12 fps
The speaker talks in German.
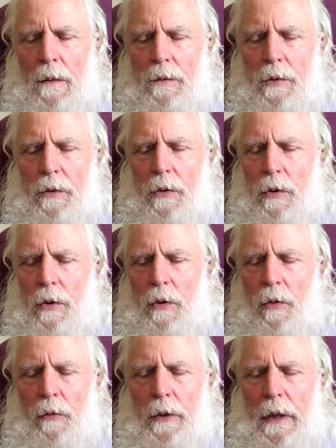Sie können
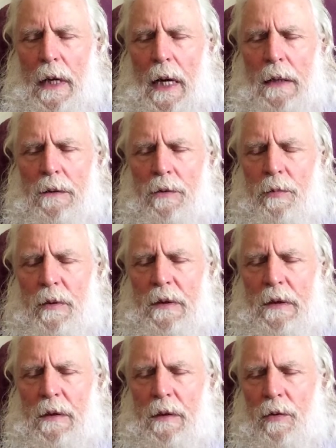ruhig lachen über
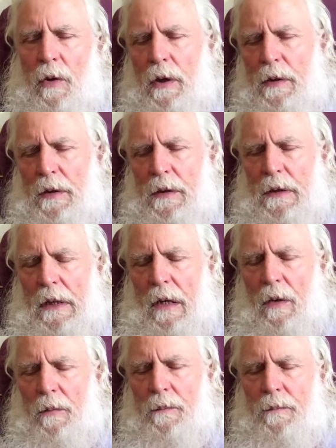die, die noch an dich
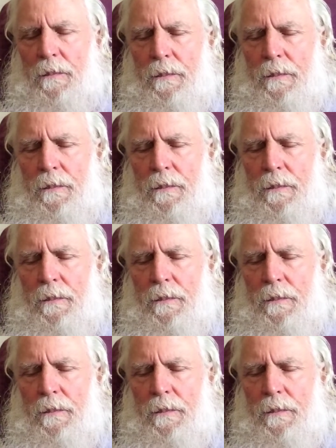glauben.